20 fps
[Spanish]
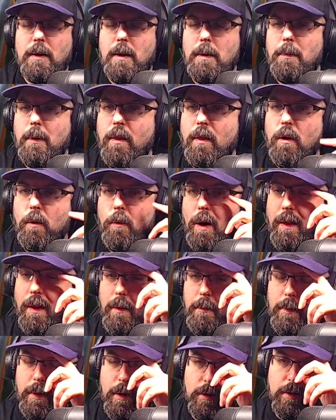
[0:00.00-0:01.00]
me parece guay
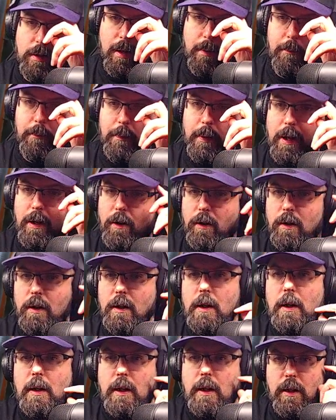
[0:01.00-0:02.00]
de pilotar, pero
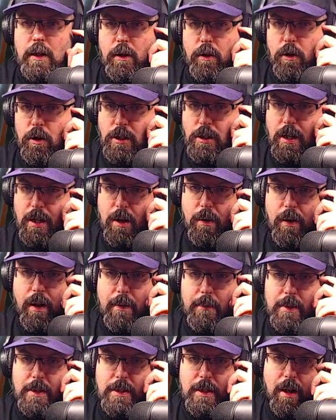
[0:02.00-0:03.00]
no sería una
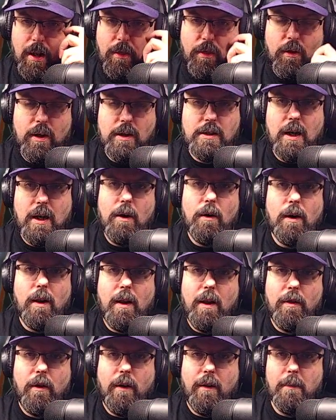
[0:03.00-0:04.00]
de mis elecciones a la hora
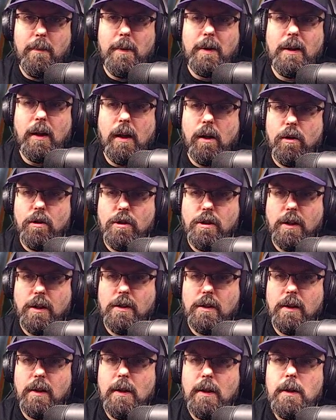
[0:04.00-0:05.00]
de hacer depende qué
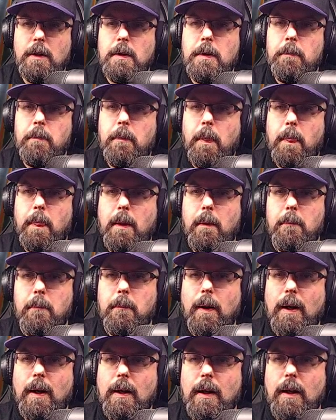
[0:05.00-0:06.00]
cosas.
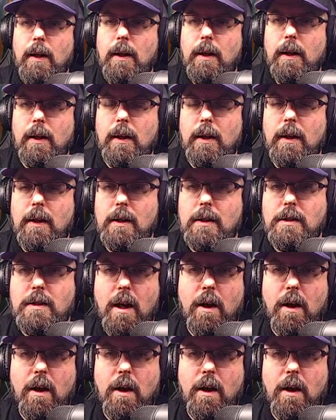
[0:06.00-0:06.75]
¿Vale? Eh, sí